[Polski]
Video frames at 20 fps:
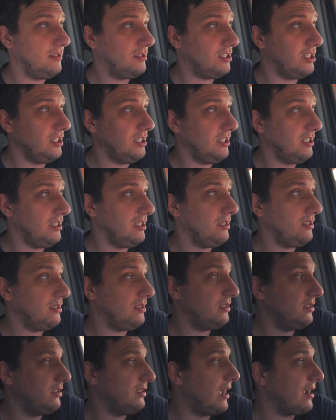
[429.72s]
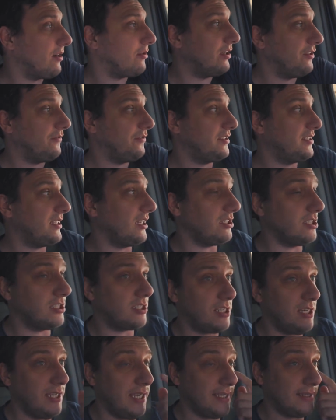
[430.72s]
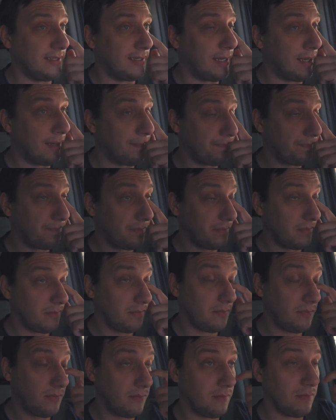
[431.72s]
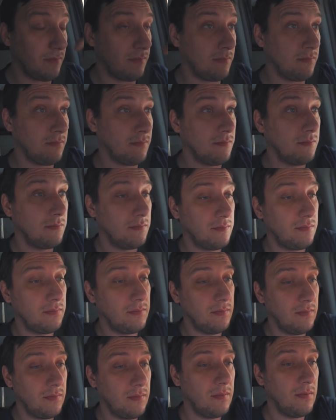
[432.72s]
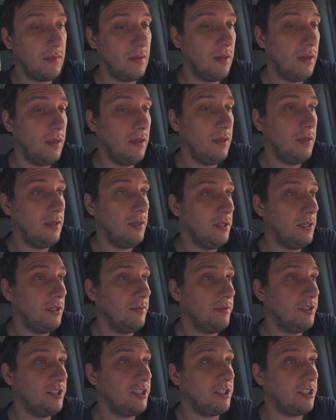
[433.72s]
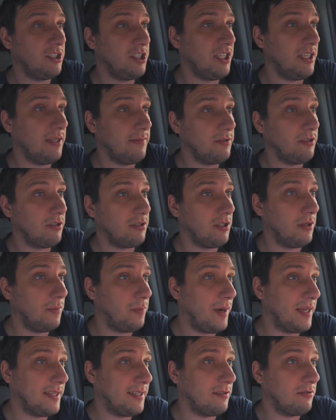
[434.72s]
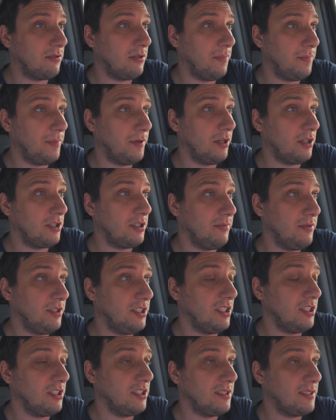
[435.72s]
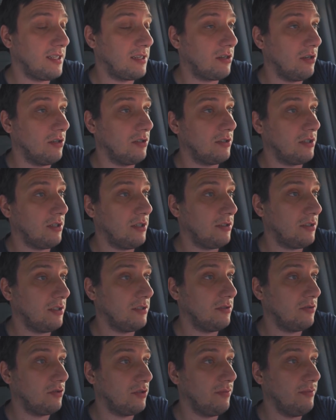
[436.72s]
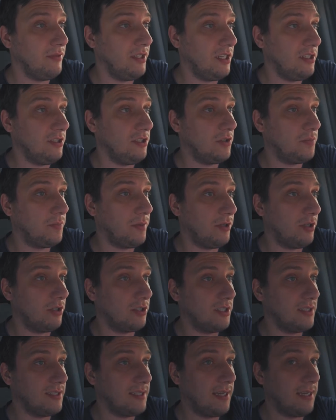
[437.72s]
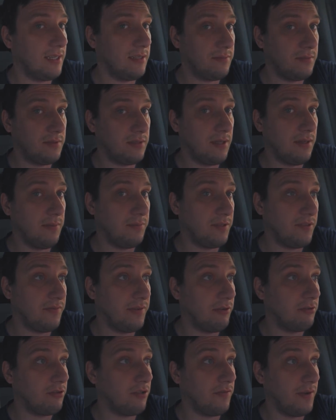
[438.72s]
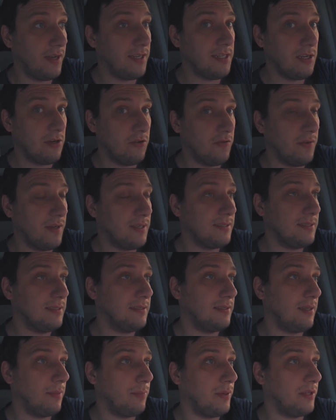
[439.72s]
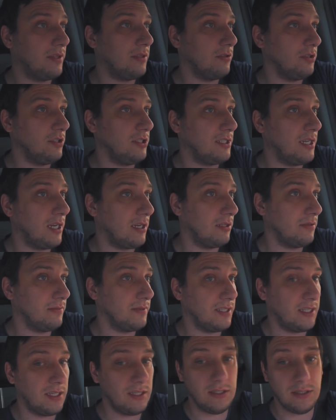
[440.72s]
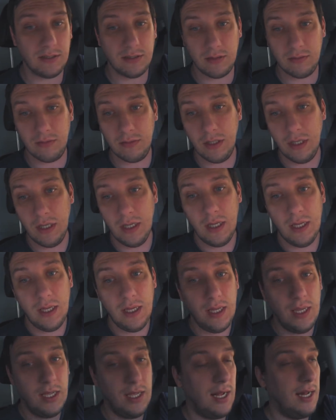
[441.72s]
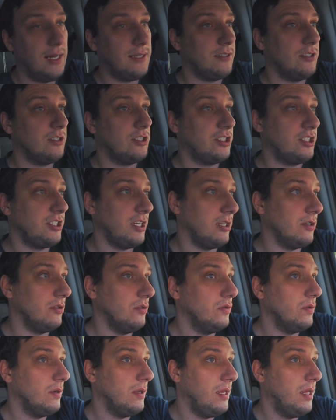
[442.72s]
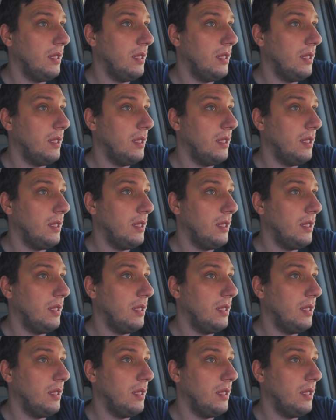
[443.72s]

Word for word: Czyli y, jak łatwo stracić klienta? Mm. Myślę, że te 7 zł opłaty, które ponoszę miesięcznie za konto, to jest dużo mniej niż ponoszę za te przewalutowania u Was, za płatności kartą za granicą. Ale to jest szczegół.